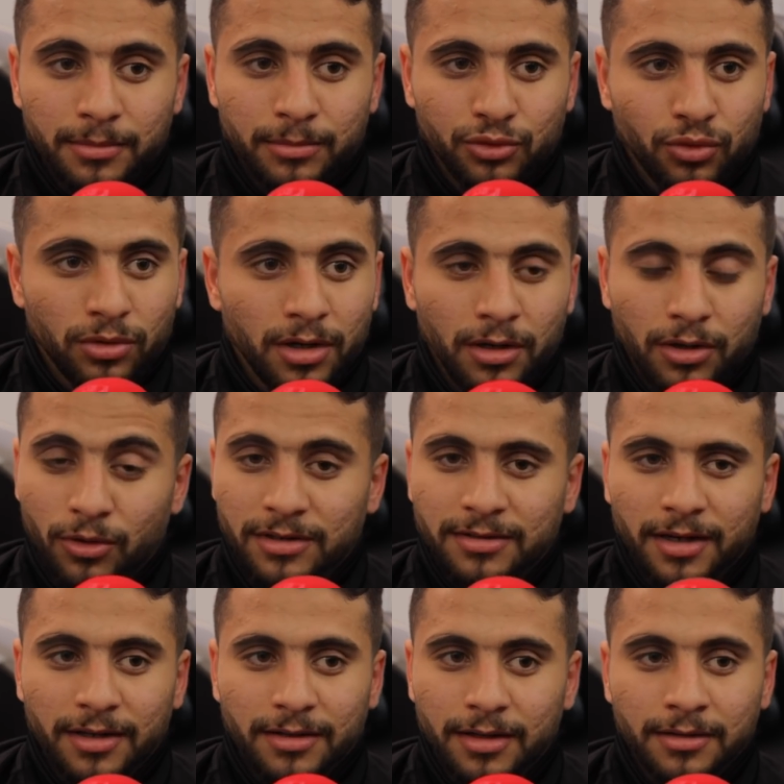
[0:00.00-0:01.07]
بصوره
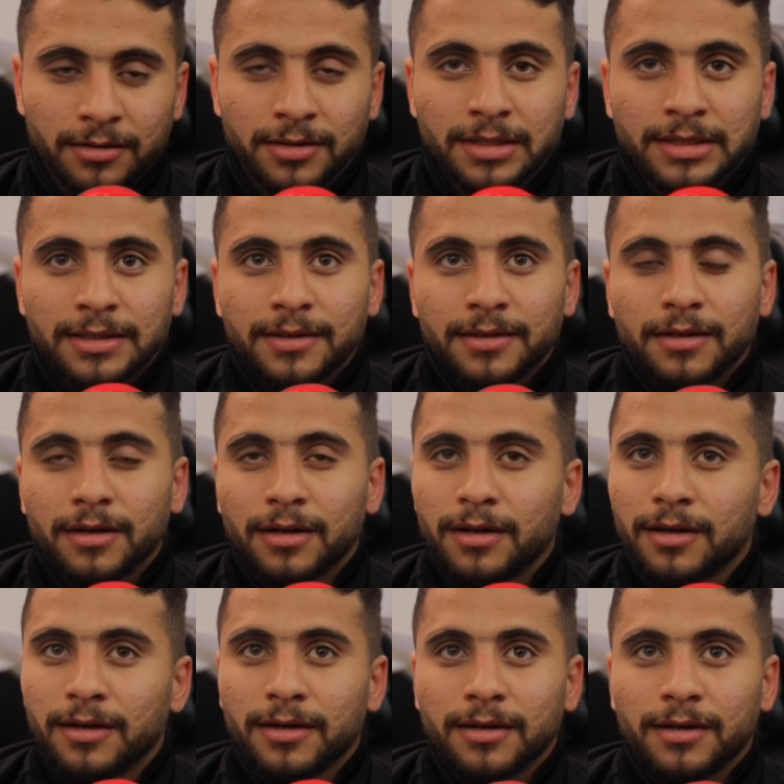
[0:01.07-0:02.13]
كويسه جدا
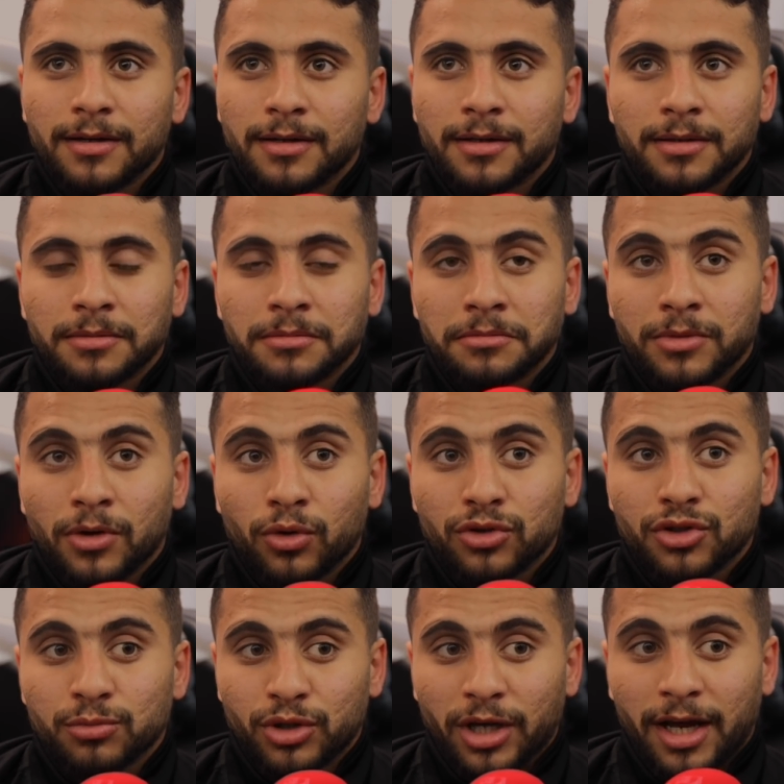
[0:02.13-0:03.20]
آه ما
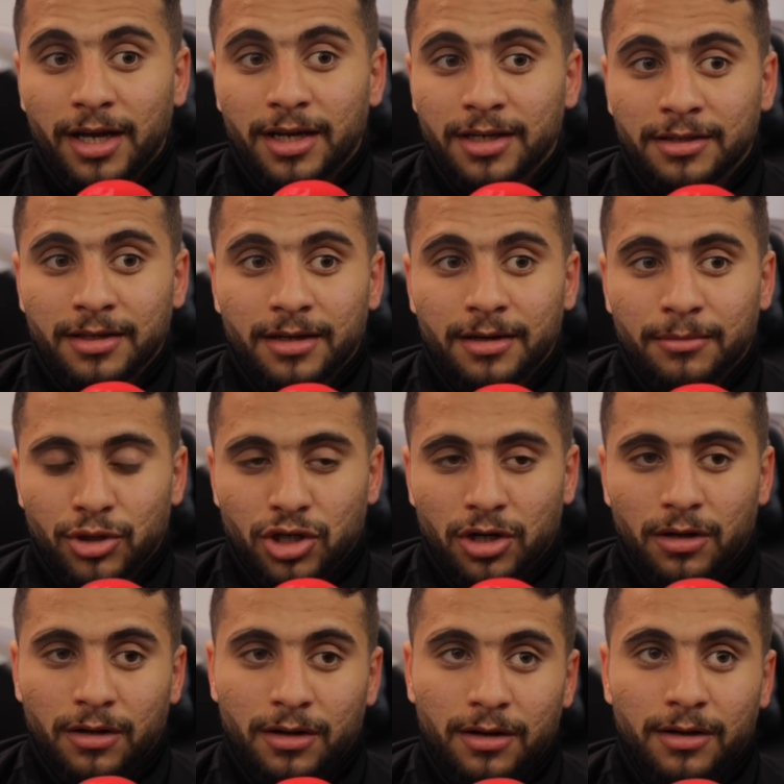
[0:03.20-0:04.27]
كنتش متخيل ان ما شاء
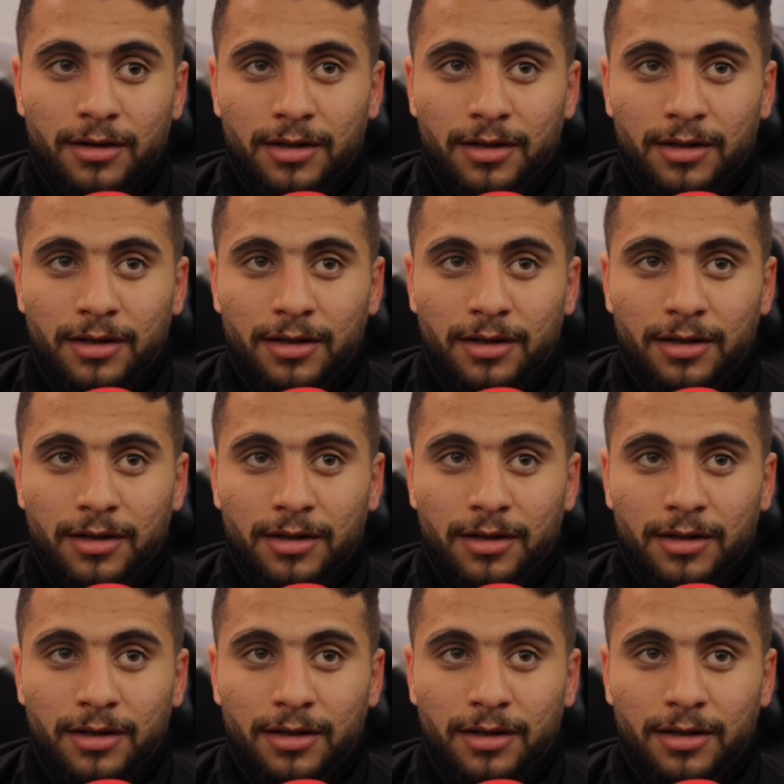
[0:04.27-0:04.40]
الله